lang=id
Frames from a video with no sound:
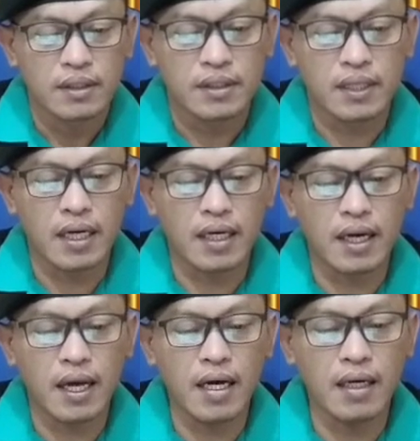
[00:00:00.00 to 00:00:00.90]

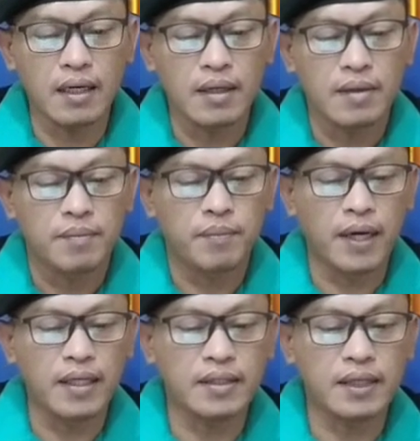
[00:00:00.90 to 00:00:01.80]
Sedangkan
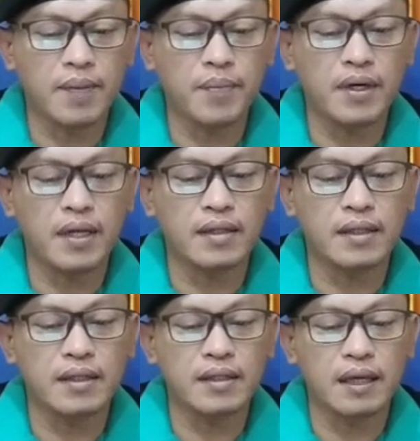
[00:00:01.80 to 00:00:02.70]
panitera
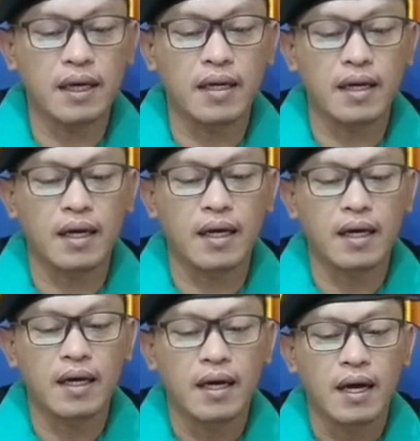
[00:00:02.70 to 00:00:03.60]
pengganti
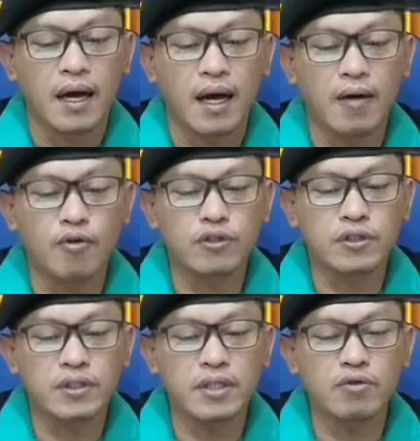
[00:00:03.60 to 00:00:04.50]
adalah
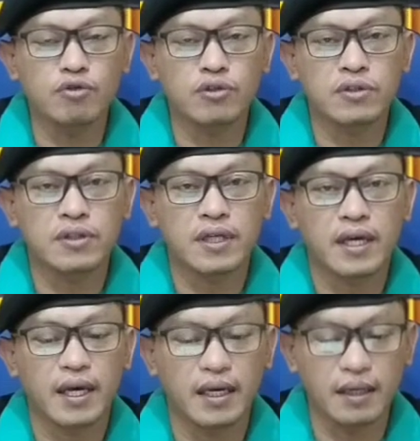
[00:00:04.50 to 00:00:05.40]
Agustinus
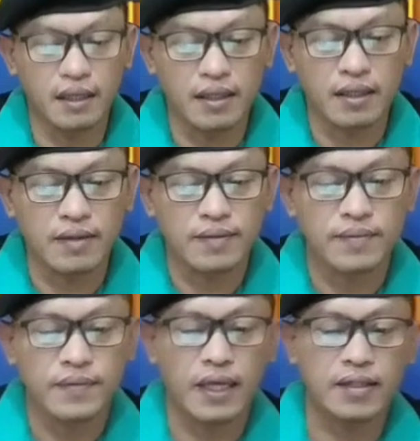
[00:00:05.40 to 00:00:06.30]
Endri.
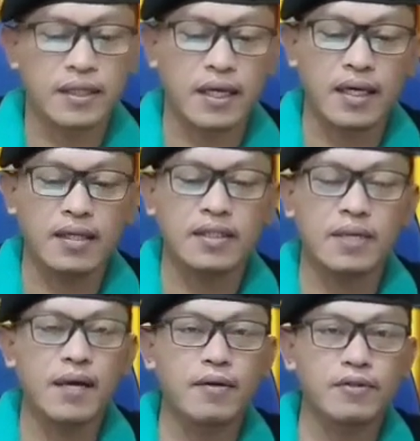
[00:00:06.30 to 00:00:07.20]
Nah, silakan
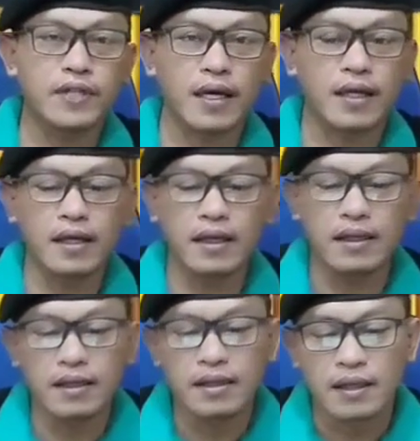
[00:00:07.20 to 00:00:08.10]
sahabatku cari
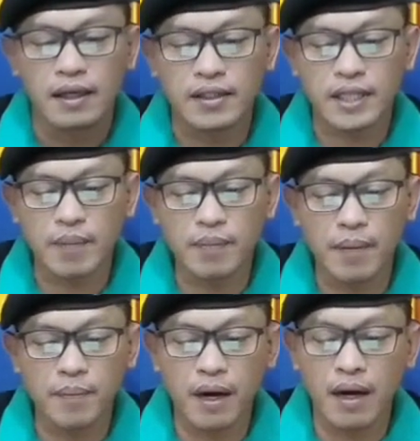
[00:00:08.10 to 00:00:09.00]
ah,
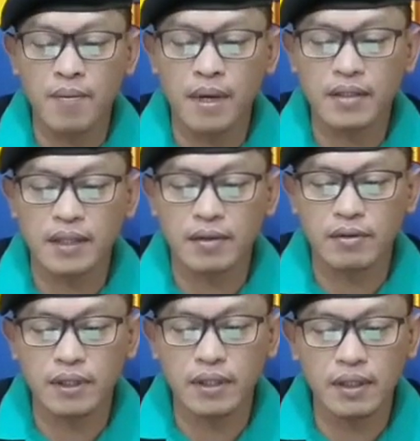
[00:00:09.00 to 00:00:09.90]
siapa Pak Ahmad
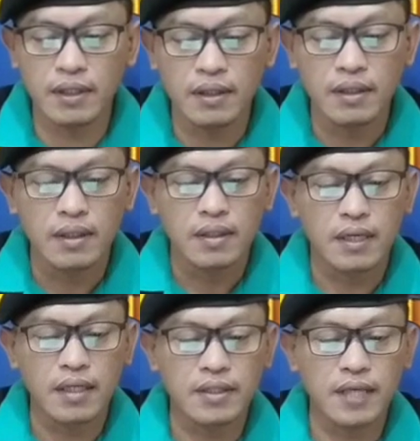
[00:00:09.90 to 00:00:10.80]
Sayuti
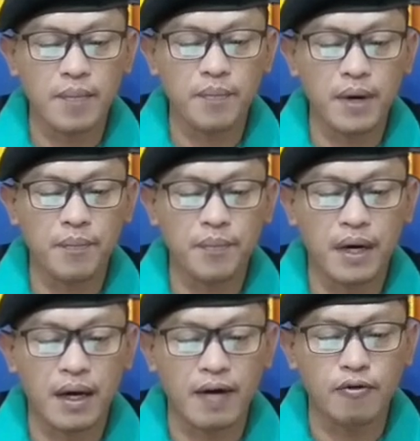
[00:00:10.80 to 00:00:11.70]
dan siapa
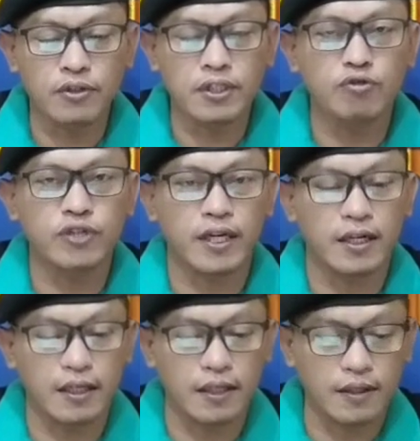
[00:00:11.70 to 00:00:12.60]
Pak Agustinus
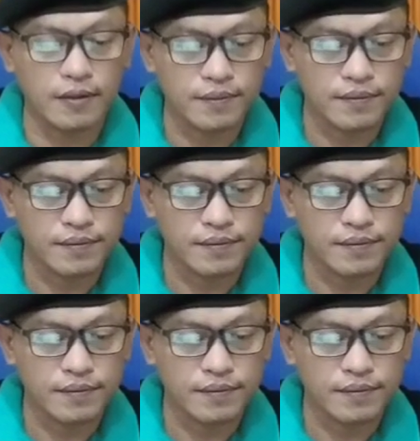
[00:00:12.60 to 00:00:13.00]
Endri.